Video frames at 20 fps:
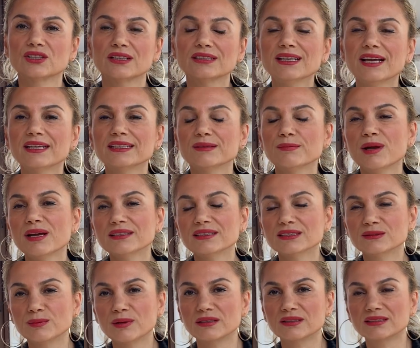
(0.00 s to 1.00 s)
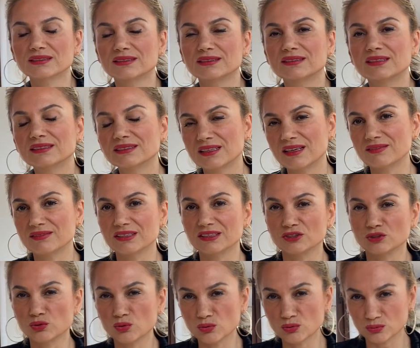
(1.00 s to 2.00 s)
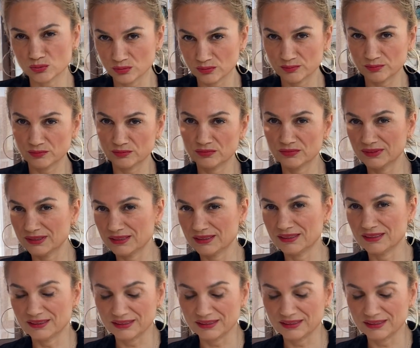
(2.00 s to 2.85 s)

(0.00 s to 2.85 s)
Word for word: Yani Merkez Bankası'nın rezervleri çok e,